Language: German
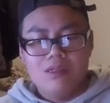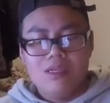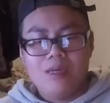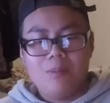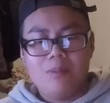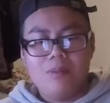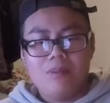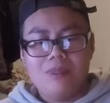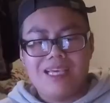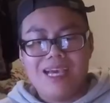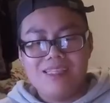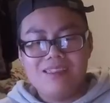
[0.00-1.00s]
ich habe
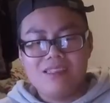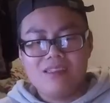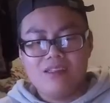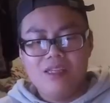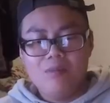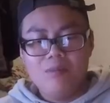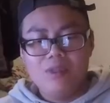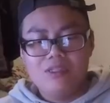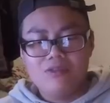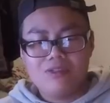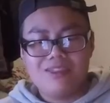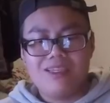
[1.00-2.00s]
kein sechster Team,
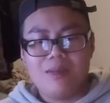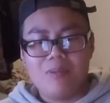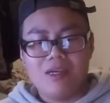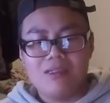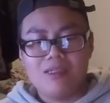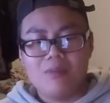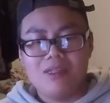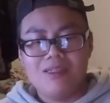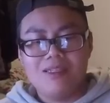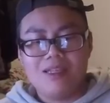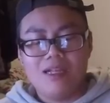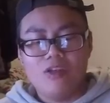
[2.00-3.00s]
beziehungsweise ich habe eins, aber
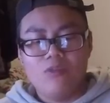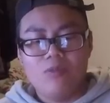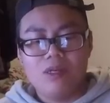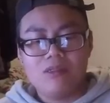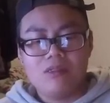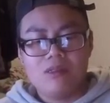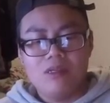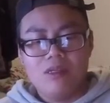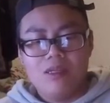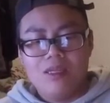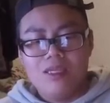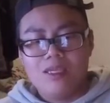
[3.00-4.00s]
nicht alle auf Max.
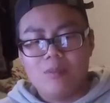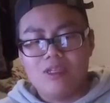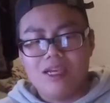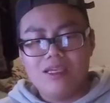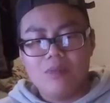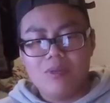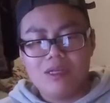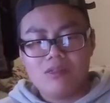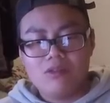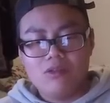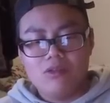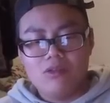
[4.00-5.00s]
Ich habe drei
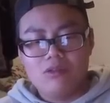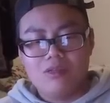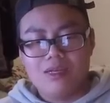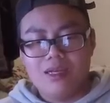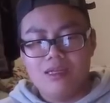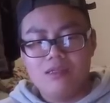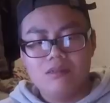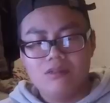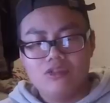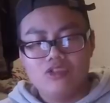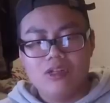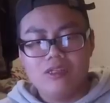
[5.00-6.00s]
gemaxt und drei
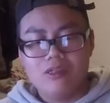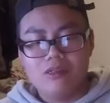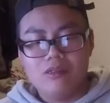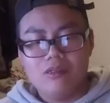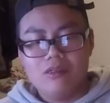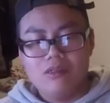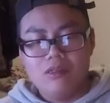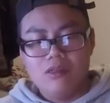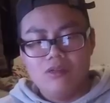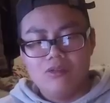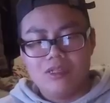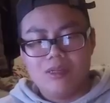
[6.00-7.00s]
schlechte.
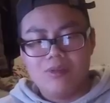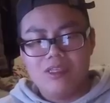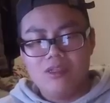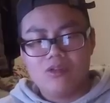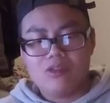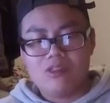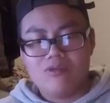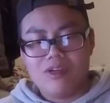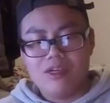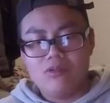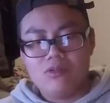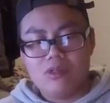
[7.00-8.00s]
Dann habe ich hier noch
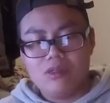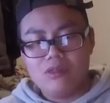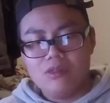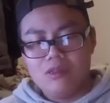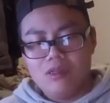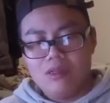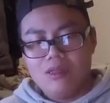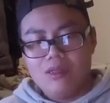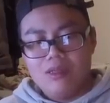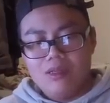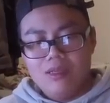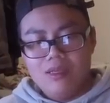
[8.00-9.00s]
zwei und dann
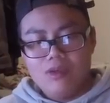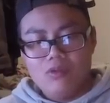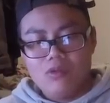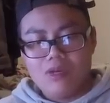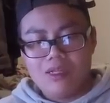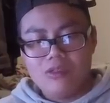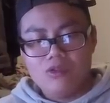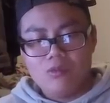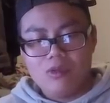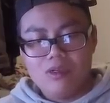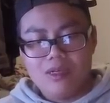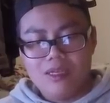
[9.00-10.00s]
hier irgendwo kann ich
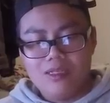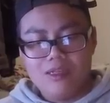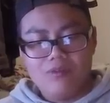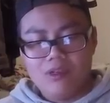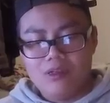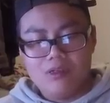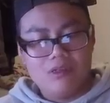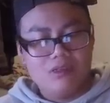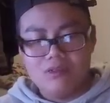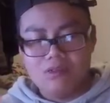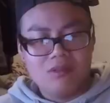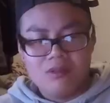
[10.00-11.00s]
nochmal einen entwickeln,
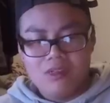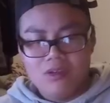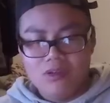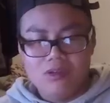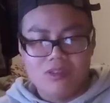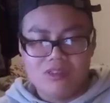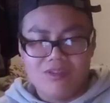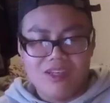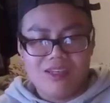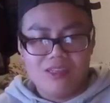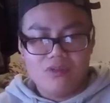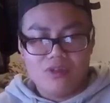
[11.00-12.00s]
also oder zwei
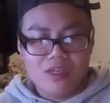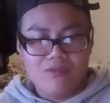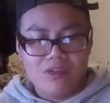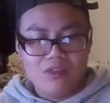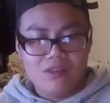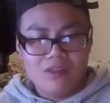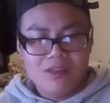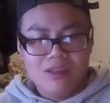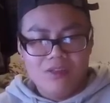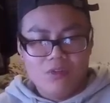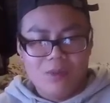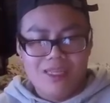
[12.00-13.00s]
kann ich sogar entwickeln.
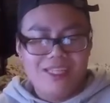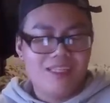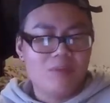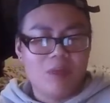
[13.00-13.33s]
Wobei der hat nicht